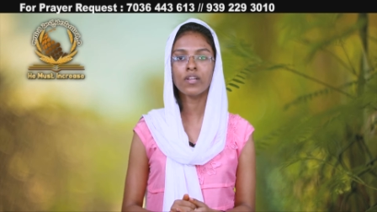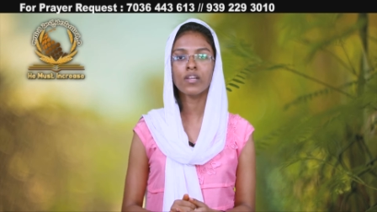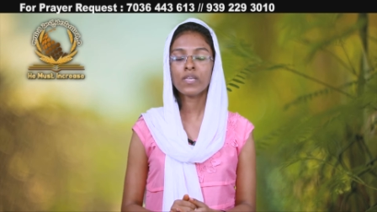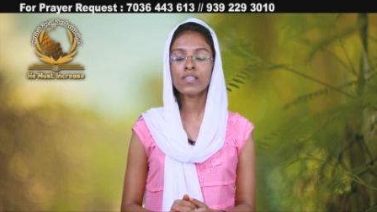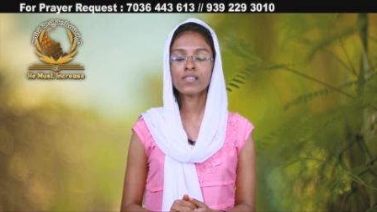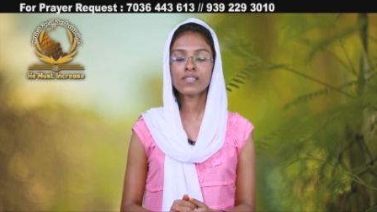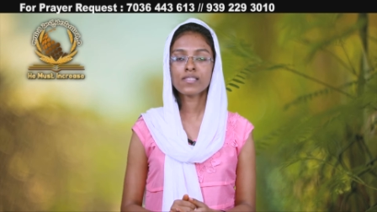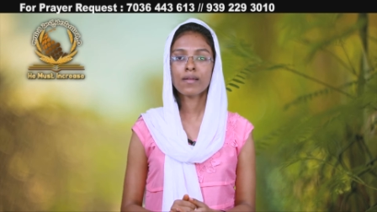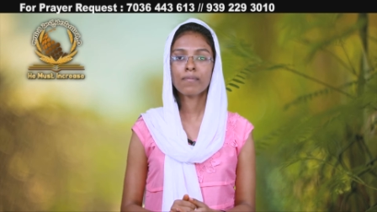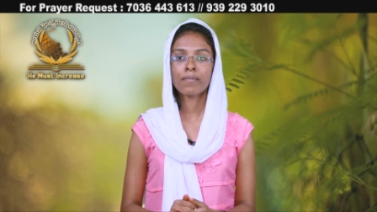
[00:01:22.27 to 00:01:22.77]
ఈ
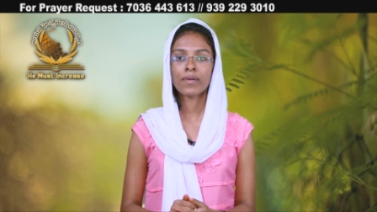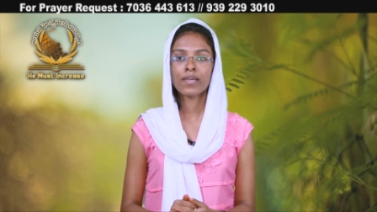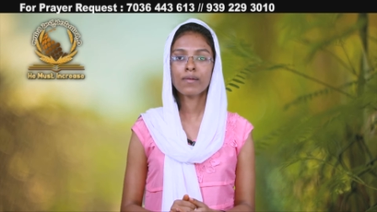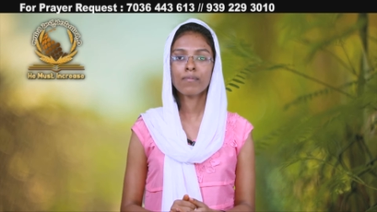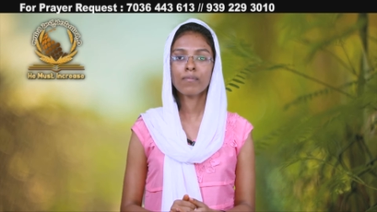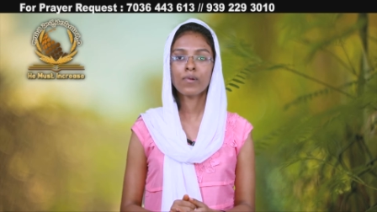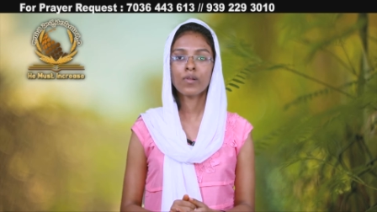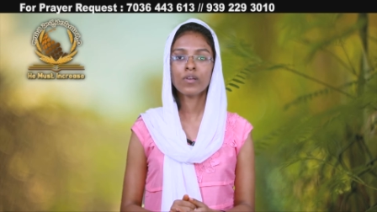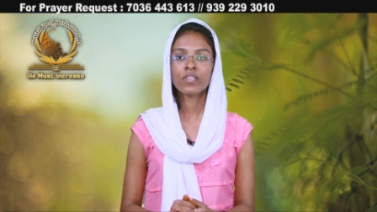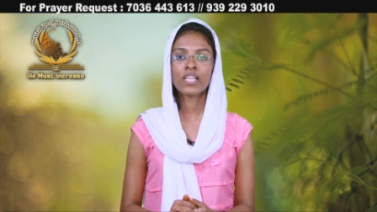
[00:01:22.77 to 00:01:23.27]

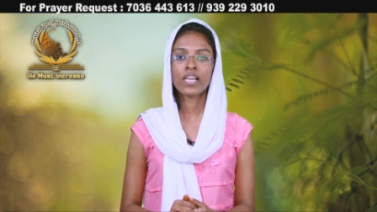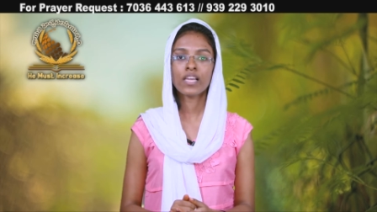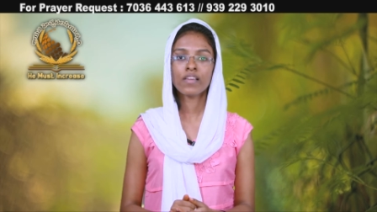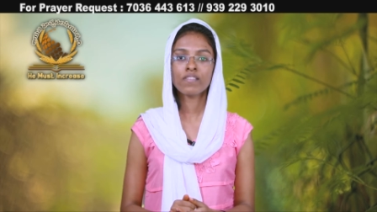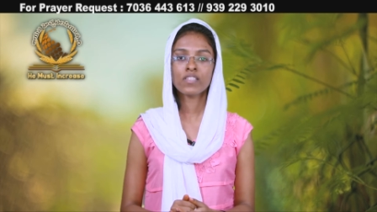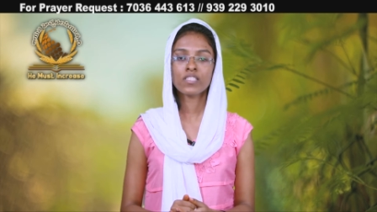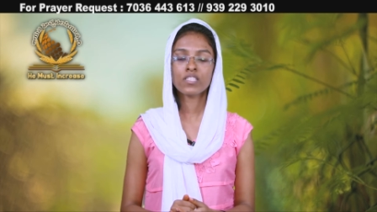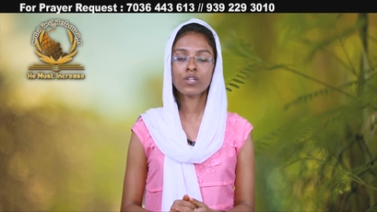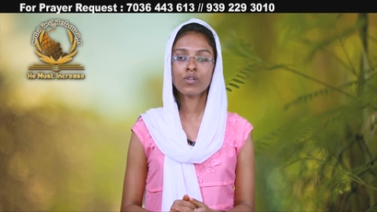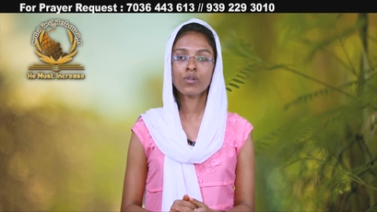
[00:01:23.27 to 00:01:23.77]
సమయంలో
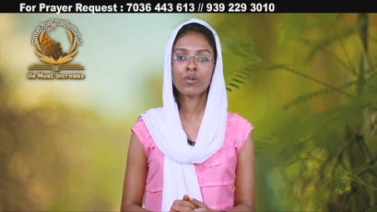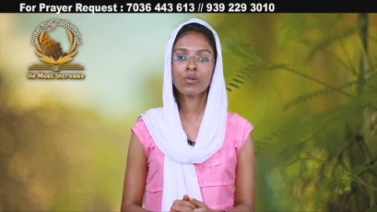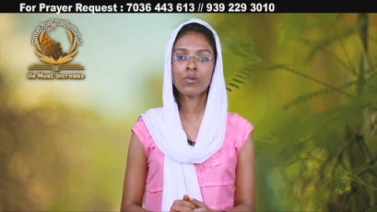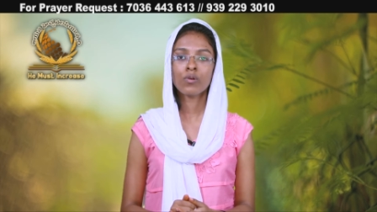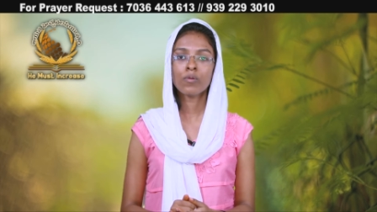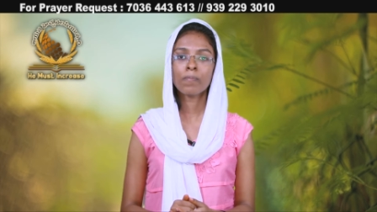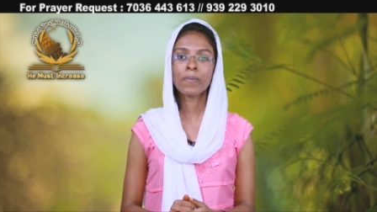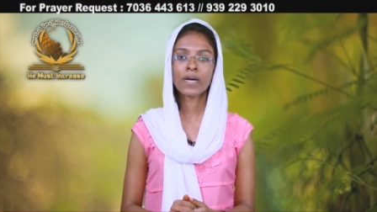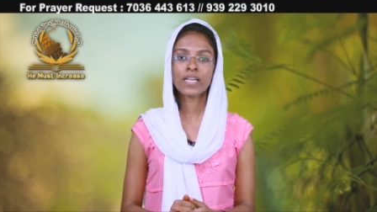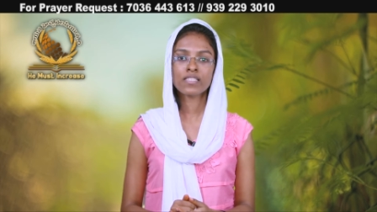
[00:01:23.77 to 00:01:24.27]
దైవజనులు
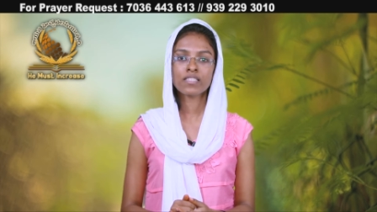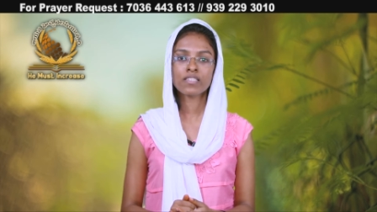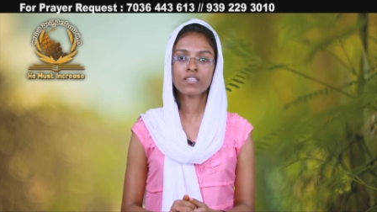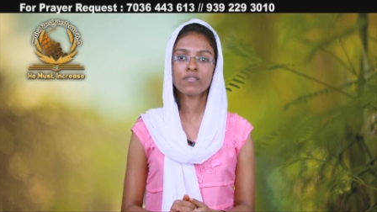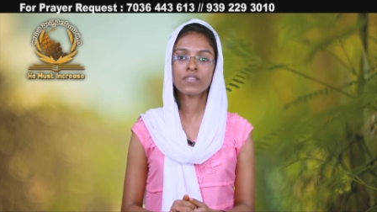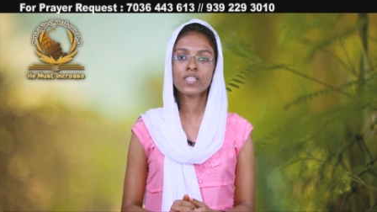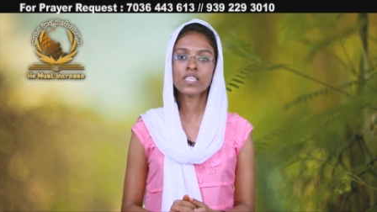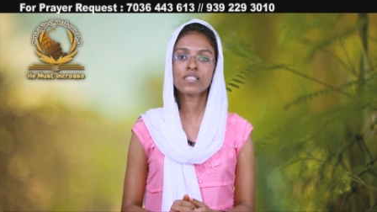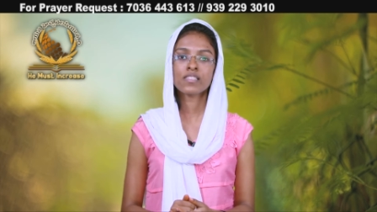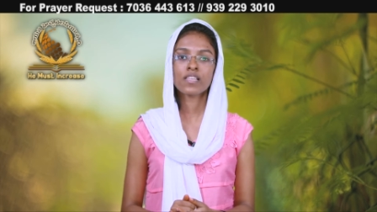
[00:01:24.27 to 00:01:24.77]
పాస్టర్
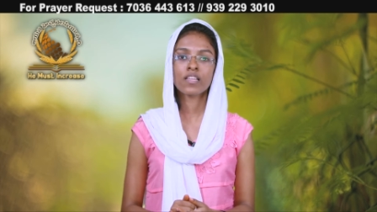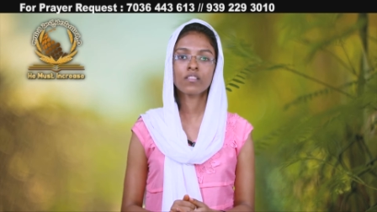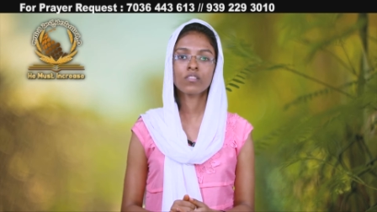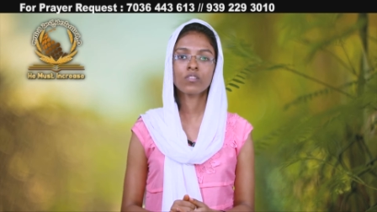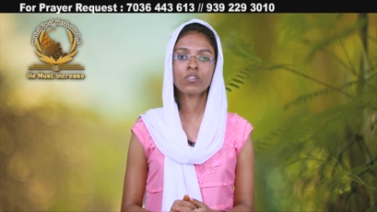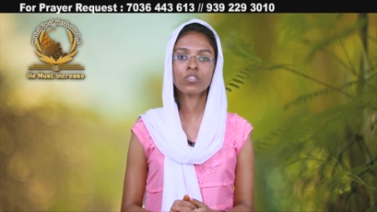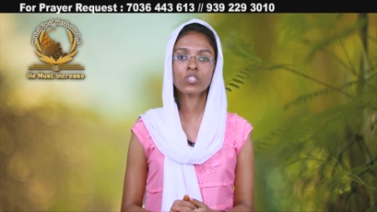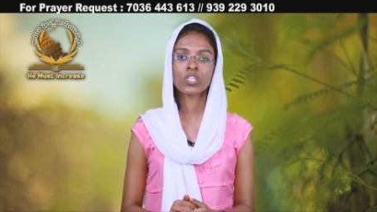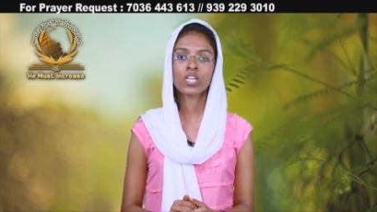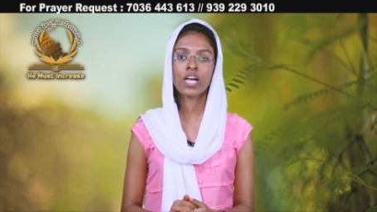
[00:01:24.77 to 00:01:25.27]
వి
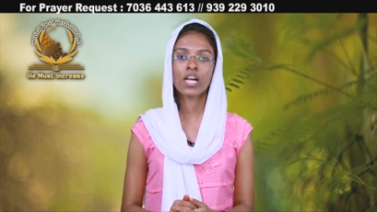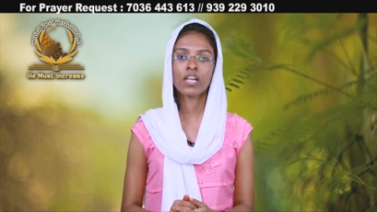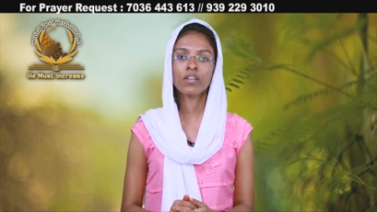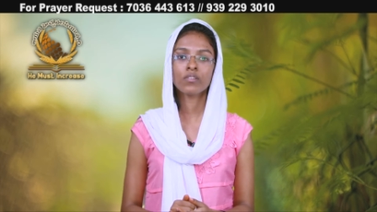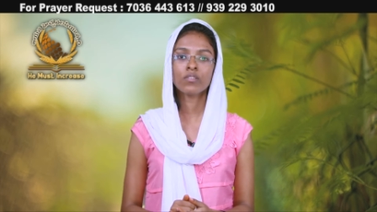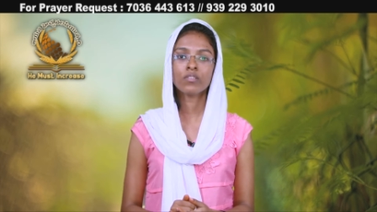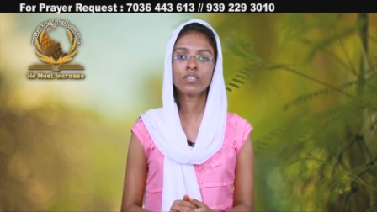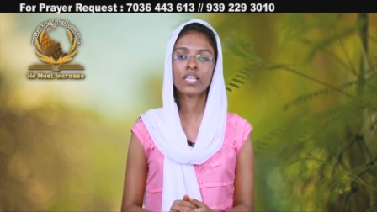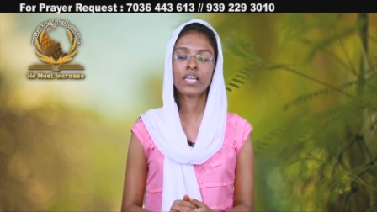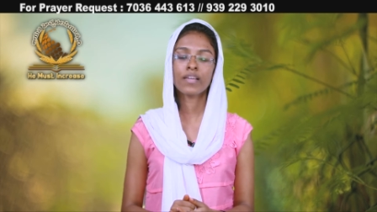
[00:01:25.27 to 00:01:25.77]
సంతోష్
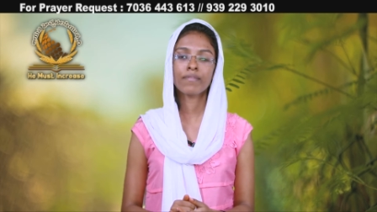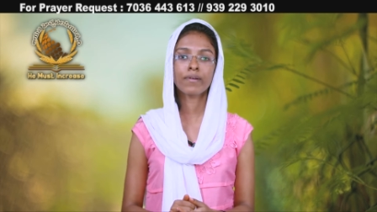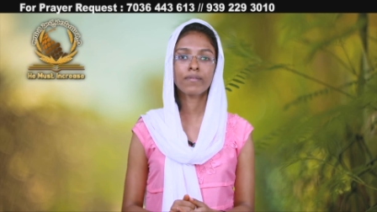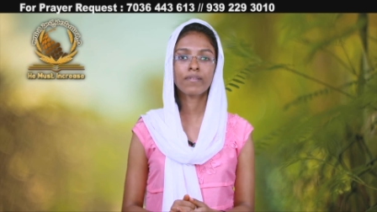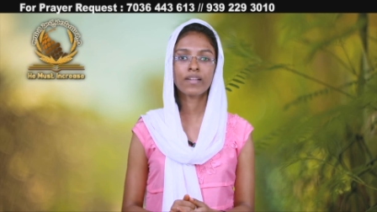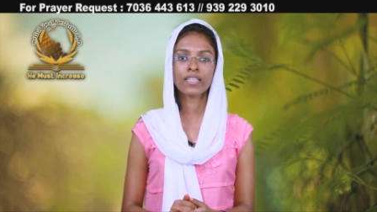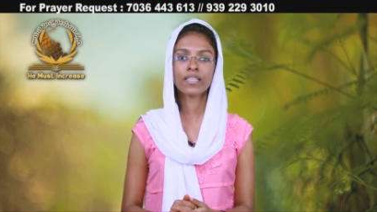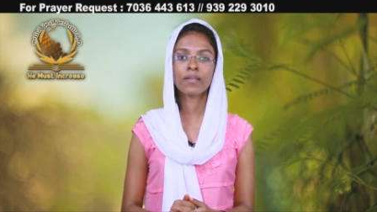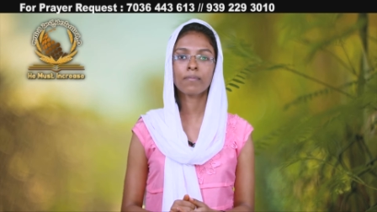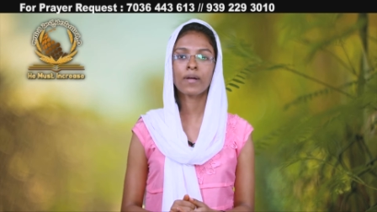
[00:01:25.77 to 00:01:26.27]
గారు
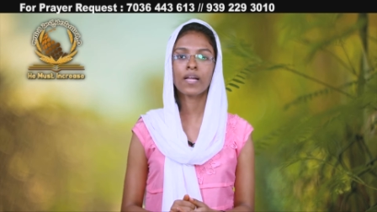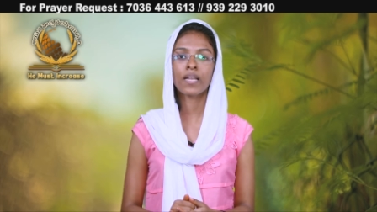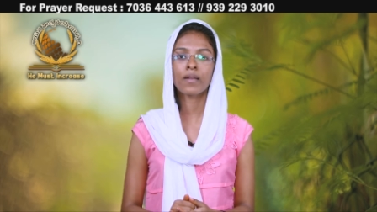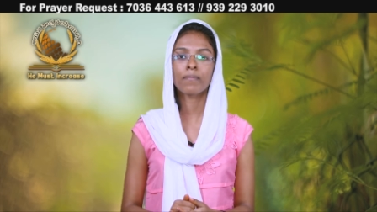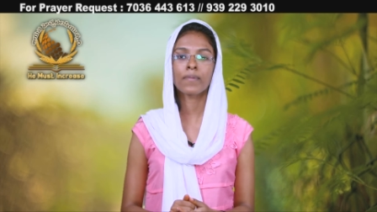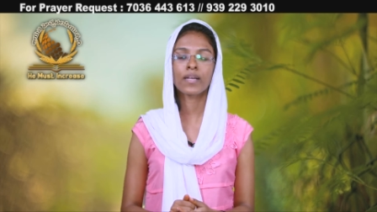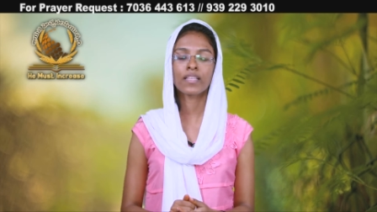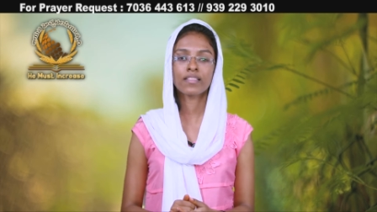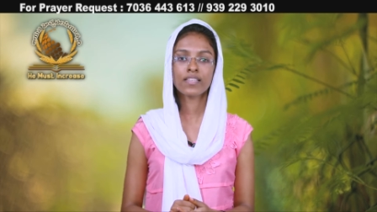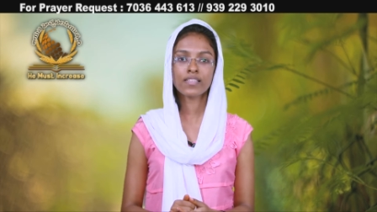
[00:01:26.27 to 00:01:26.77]
దైవవర్తమానం
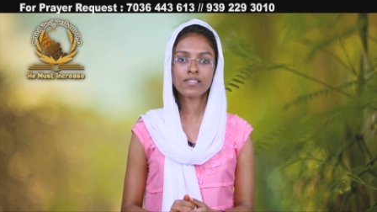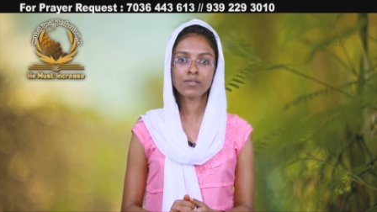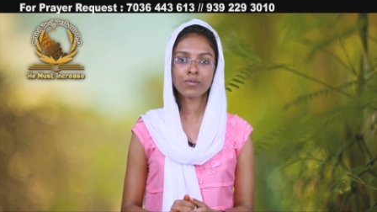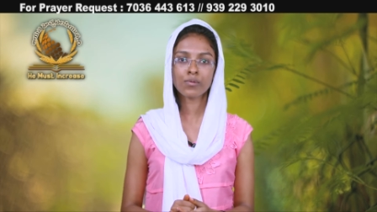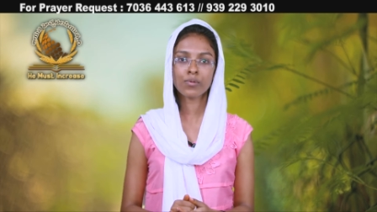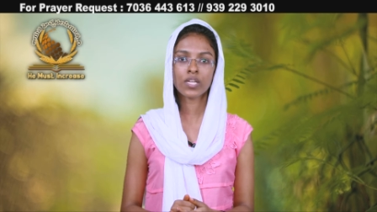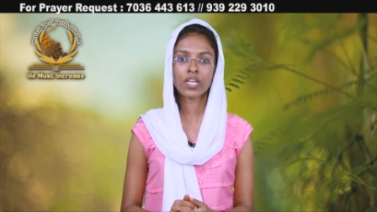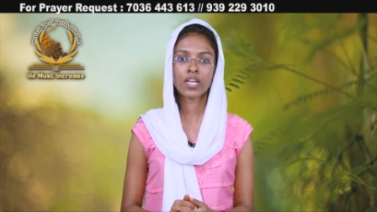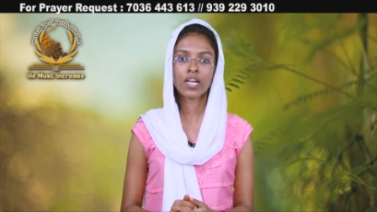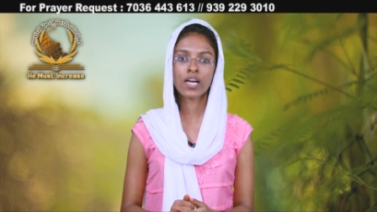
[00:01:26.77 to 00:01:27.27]

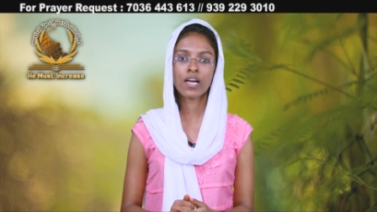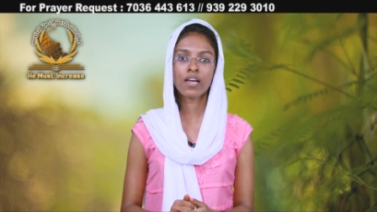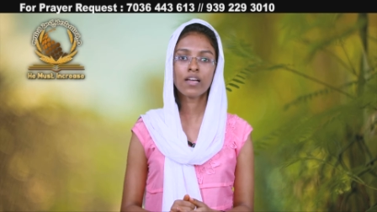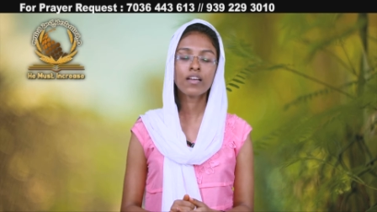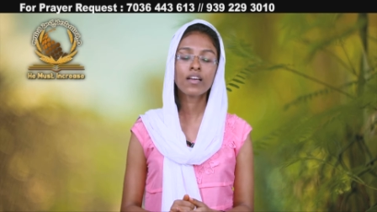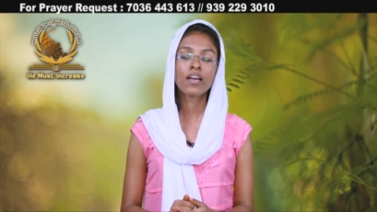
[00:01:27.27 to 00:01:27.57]
అందిస్తుండగా